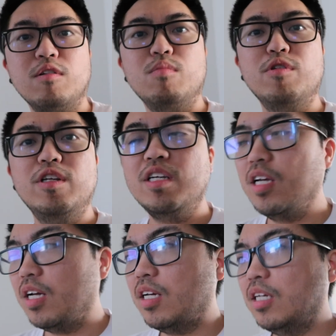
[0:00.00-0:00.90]
Good morning,
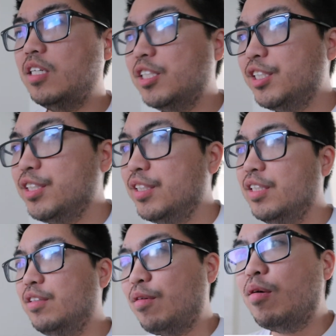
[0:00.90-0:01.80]
guys.
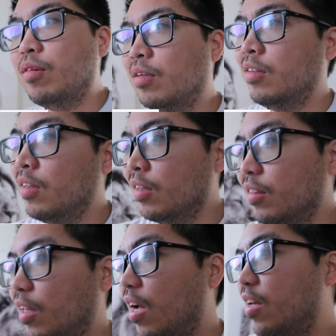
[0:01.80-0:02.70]
Oh,
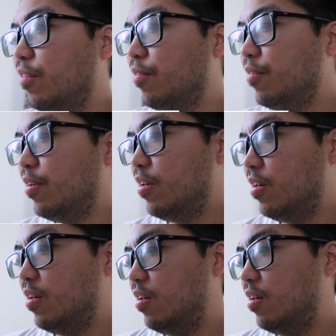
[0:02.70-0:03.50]
tayo'y